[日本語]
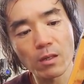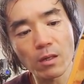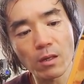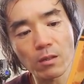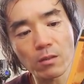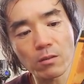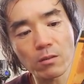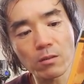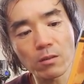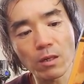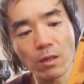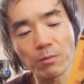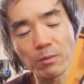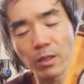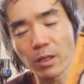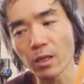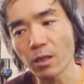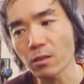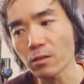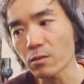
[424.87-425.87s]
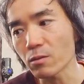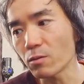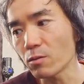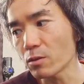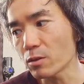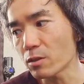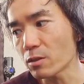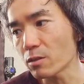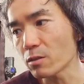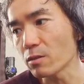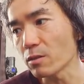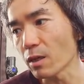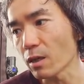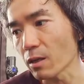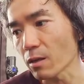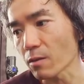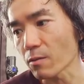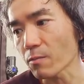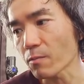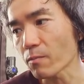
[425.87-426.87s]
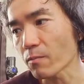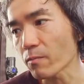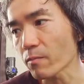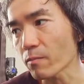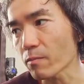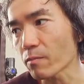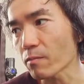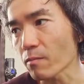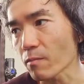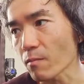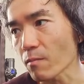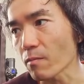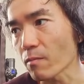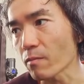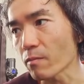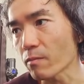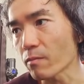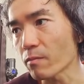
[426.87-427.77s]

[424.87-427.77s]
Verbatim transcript: 100g で150円。うん。